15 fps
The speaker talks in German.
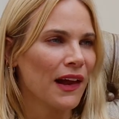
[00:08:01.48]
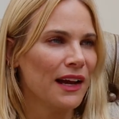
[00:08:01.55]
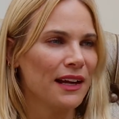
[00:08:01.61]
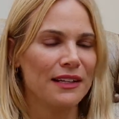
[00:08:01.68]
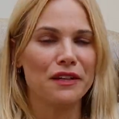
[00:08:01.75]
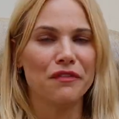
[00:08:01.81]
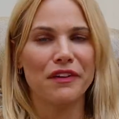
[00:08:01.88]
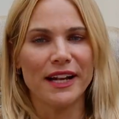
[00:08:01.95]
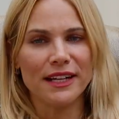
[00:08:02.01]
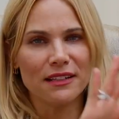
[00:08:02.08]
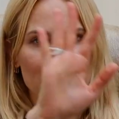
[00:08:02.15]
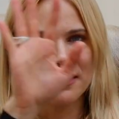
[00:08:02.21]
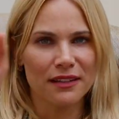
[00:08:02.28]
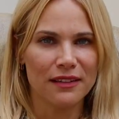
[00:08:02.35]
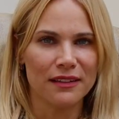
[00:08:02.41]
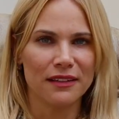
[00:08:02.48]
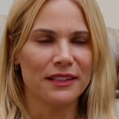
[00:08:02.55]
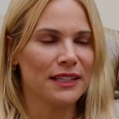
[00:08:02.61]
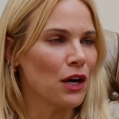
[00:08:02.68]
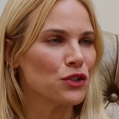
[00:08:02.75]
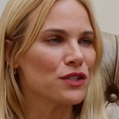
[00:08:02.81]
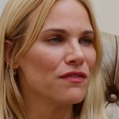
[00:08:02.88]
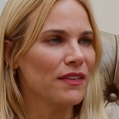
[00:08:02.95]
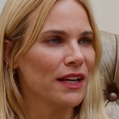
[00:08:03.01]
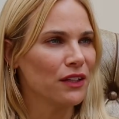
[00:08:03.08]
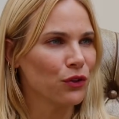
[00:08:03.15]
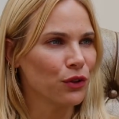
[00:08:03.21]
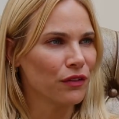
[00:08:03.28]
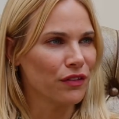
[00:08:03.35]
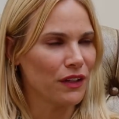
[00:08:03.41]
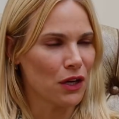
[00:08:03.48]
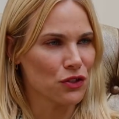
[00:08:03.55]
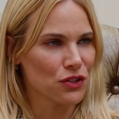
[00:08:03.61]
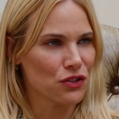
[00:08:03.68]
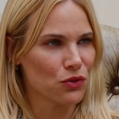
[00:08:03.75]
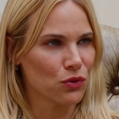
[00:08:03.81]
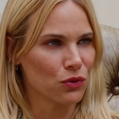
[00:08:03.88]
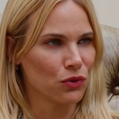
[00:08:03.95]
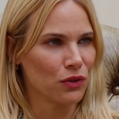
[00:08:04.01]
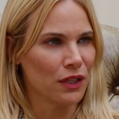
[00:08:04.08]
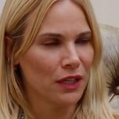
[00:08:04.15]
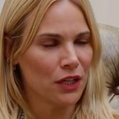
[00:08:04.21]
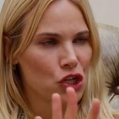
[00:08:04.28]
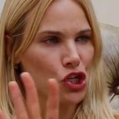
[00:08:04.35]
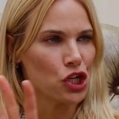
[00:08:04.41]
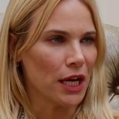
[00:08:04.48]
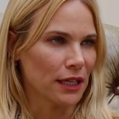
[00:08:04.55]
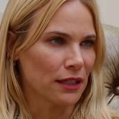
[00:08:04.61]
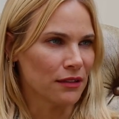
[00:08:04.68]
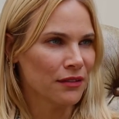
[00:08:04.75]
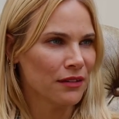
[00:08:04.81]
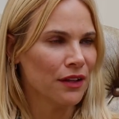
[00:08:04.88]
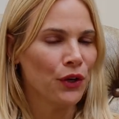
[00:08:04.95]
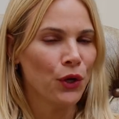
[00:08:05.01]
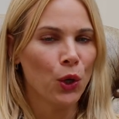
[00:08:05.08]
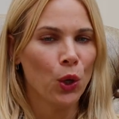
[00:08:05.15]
äh, die Welt, äh, die Außenwelt irgendwie auszuschatten.